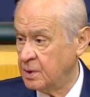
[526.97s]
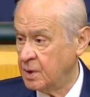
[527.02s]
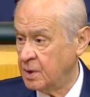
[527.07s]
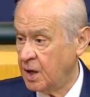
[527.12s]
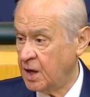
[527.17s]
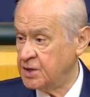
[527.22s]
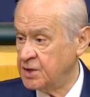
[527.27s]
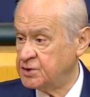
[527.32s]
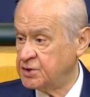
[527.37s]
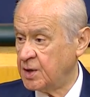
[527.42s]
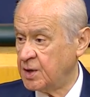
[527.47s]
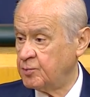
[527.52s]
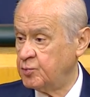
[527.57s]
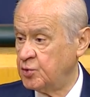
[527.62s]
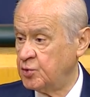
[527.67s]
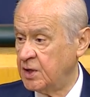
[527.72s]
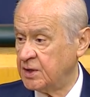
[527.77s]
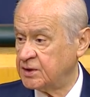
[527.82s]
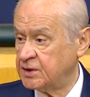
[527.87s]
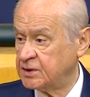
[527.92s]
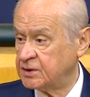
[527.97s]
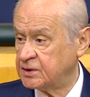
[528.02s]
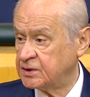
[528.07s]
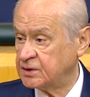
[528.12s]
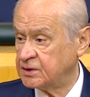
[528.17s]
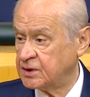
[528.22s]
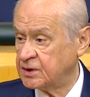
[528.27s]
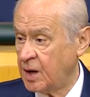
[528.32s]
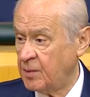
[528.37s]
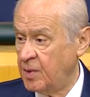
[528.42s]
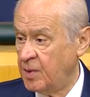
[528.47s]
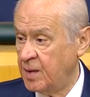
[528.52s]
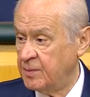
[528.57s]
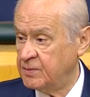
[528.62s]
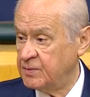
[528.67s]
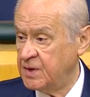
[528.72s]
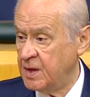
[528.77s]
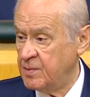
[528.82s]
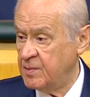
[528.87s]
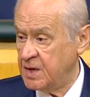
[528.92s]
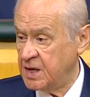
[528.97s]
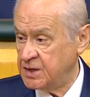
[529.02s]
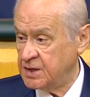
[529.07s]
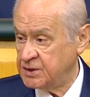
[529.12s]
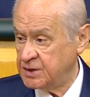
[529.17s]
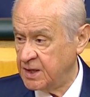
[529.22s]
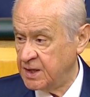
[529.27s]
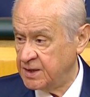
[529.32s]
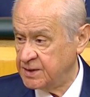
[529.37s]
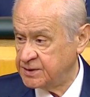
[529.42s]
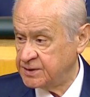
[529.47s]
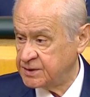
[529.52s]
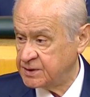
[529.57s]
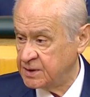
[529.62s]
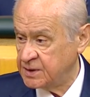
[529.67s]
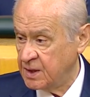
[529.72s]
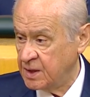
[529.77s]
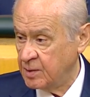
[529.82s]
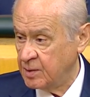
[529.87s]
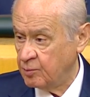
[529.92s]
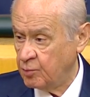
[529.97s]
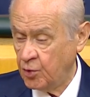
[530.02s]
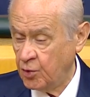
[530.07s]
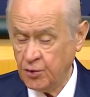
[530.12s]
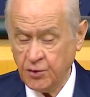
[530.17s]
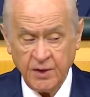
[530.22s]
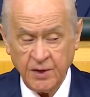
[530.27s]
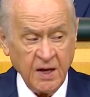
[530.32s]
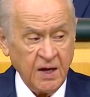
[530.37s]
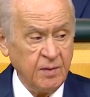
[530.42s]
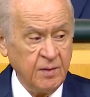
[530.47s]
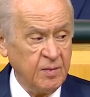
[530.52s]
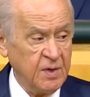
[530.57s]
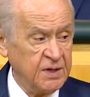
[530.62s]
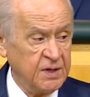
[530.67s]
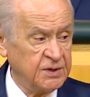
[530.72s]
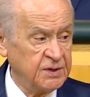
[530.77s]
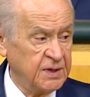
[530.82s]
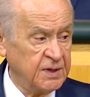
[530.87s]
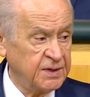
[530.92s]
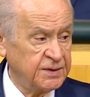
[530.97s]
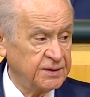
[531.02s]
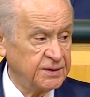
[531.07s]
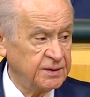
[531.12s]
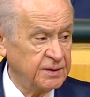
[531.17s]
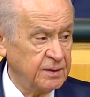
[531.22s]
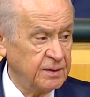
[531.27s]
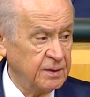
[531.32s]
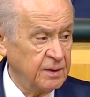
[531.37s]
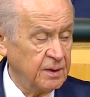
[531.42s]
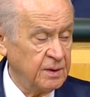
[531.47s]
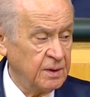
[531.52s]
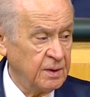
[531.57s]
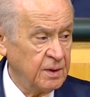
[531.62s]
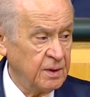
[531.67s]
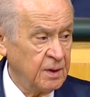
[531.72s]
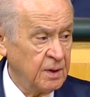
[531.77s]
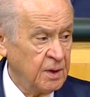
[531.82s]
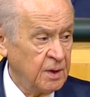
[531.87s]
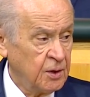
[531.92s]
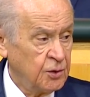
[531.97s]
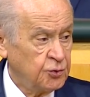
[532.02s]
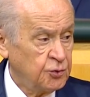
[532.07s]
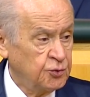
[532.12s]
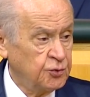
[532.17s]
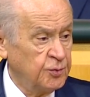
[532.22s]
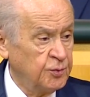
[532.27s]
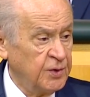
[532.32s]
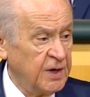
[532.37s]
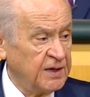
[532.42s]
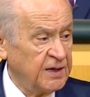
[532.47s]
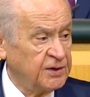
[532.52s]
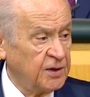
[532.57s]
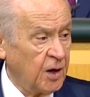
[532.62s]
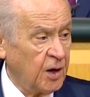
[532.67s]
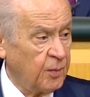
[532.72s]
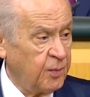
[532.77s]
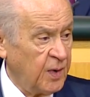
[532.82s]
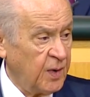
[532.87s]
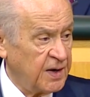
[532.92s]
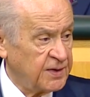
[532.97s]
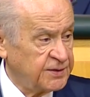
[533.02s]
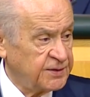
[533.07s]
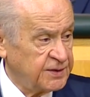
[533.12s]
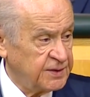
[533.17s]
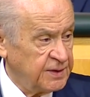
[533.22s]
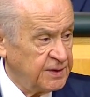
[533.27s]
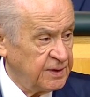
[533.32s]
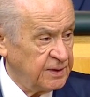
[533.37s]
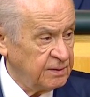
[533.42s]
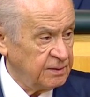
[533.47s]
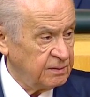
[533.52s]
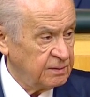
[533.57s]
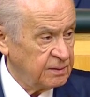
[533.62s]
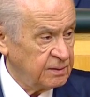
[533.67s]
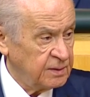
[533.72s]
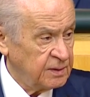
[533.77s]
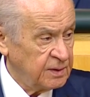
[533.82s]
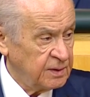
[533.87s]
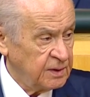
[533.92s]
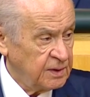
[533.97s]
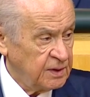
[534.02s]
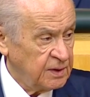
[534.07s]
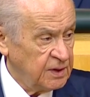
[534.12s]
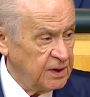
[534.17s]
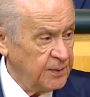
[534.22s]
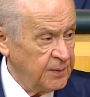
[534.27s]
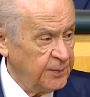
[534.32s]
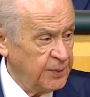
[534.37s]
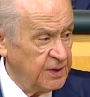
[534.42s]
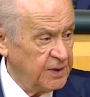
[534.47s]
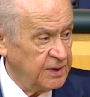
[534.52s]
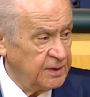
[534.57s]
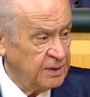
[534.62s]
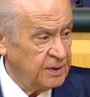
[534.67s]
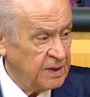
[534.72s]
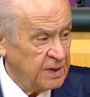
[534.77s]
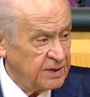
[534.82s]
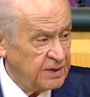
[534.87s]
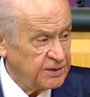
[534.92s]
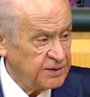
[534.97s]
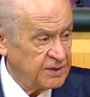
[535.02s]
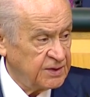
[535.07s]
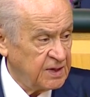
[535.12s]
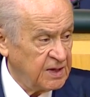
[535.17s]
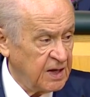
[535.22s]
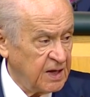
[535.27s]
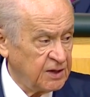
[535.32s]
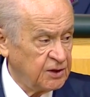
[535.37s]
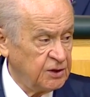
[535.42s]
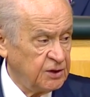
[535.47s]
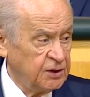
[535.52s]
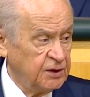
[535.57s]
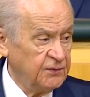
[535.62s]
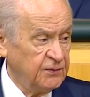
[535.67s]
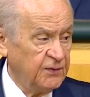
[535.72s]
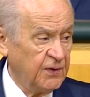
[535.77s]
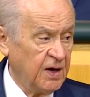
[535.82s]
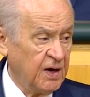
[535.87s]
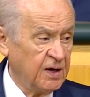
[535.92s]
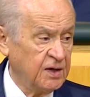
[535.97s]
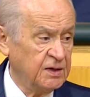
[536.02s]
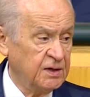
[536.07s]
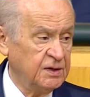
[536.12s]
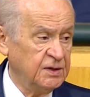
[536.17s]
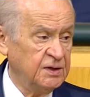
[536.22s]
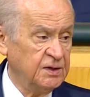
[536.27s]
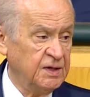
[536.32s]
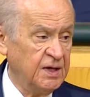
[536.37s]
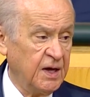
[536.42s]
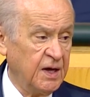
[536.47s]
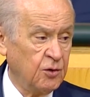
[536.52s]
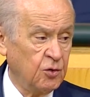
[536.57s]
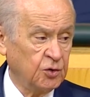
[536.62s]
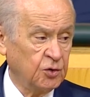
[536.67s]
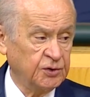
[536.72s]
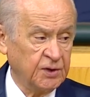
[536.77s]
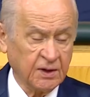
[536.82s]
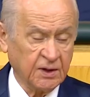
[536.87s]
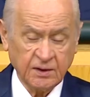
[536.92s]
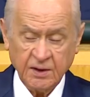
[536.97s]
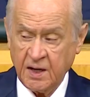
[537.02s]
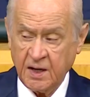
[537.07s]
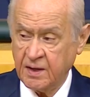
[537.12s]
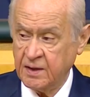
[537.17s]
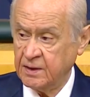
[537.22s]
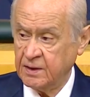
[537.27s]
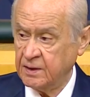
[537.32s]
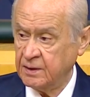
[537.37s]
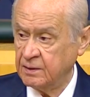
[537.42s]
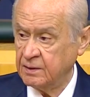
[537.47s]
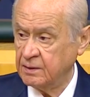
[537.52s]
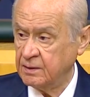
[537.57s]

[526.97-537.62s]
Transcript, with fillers: Ancak buna tamam demeyeceğiz, boyun eğmeyeceğiz. Cumhuriyet Halk Partisi'nin, İP'in, Zillet İttifakı'nın diğer ortaklarının